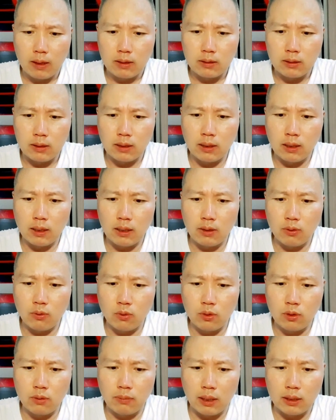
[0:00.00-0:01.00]
제가
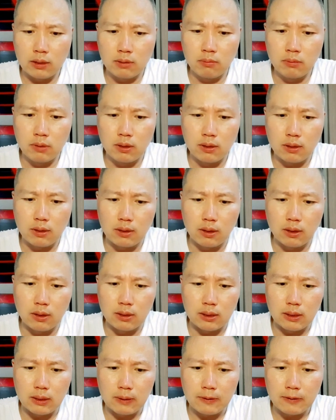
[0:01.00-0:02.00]
오늘 말씀드릴
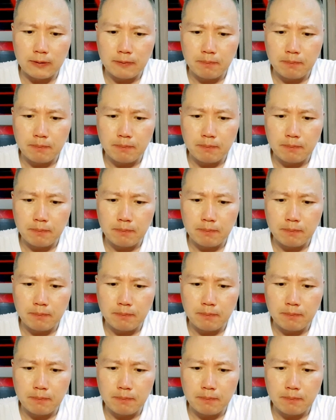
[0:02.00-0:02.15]
건